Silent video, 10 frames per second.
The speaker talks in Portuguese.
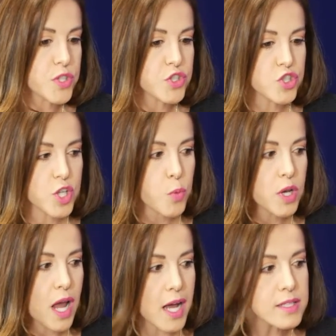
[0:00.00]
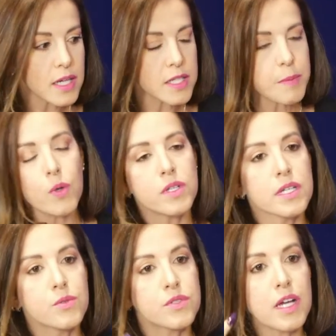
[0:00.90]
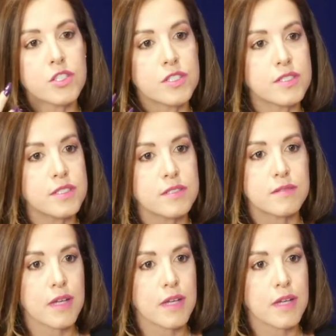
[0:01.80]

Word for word: se a gente dá uma olhada, a maioria dos artistas